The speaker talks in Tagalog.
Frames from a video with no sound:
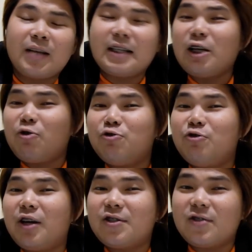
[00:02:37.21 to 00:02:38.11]
Kasi ako
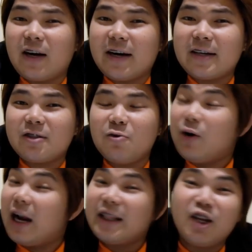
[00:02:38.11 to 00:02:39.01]
nung nag-start,
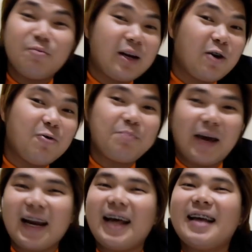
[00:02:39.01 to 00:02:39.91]
wala din naman akong
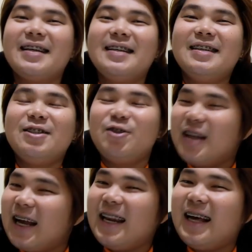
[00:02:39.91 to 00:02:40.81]
pera.
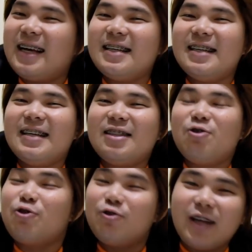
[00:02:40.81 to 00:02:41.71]
Yun nga lang,
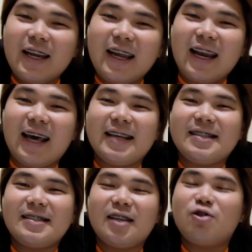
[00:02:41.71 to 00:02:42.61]
doon ko
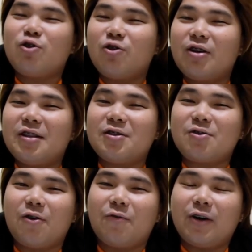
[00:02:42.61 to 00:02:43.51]
na-realize and doon ko
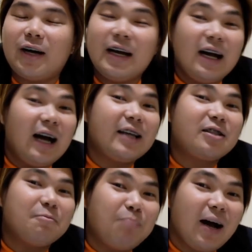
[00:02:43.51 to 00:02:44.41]
na-discover ang
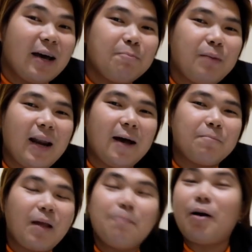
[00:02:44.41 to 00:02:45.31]
isang bagay
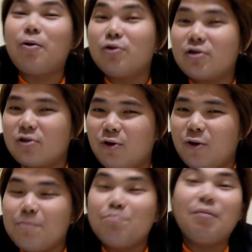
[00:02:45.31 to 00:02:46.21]
pala, pag
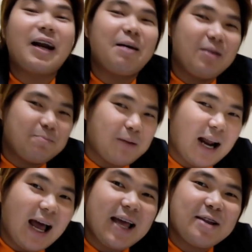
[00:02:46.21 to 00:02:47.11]
gusto, maraming
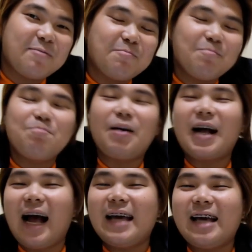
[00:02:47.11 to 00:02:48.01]
paraan.
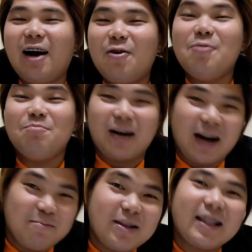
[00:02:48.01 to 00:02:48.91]
Pag ayaw,
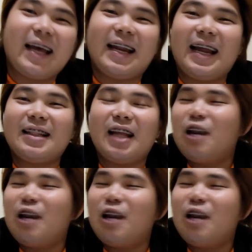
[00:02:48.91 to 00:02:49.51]
maraming dahilan.